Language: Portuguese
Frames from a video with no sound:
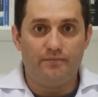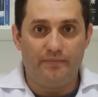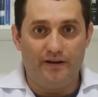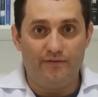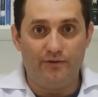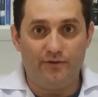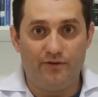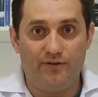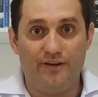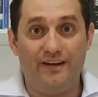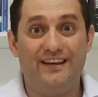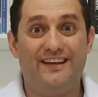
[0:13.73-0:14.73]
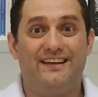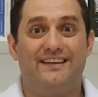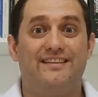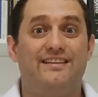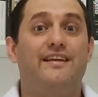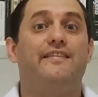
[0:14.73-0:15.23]
para você
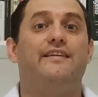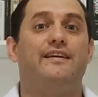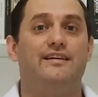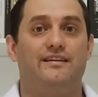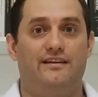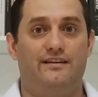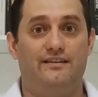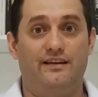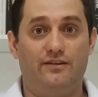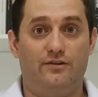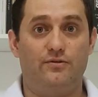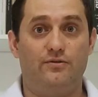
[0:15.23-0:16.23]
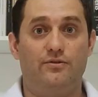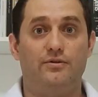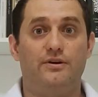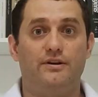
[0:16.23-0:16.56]
entender esse assunto.